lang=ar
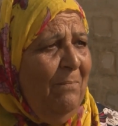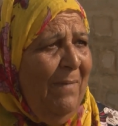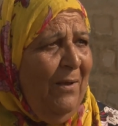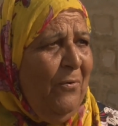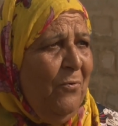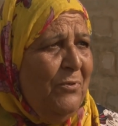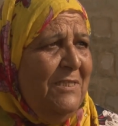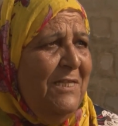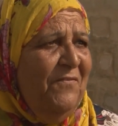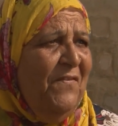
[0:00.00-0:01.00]

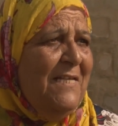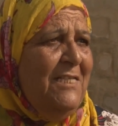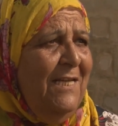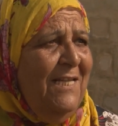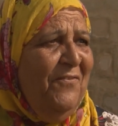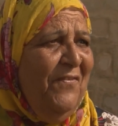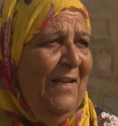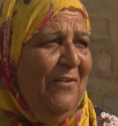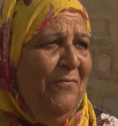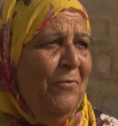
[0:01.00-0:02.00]
المعكوس نتفاجأ ندفع
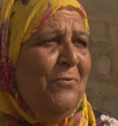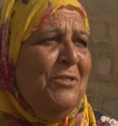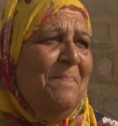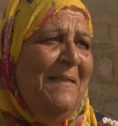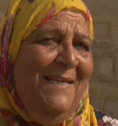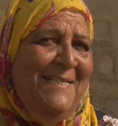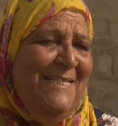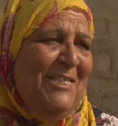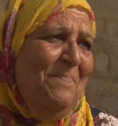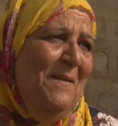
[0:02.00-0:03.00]
الفلوس ما
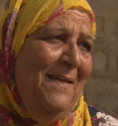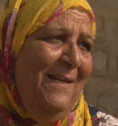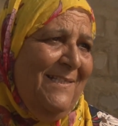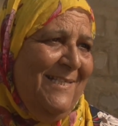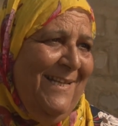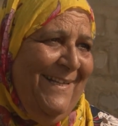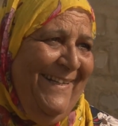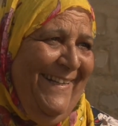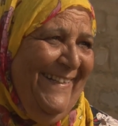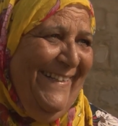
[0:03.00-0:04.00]
تعزش بيا الخسارة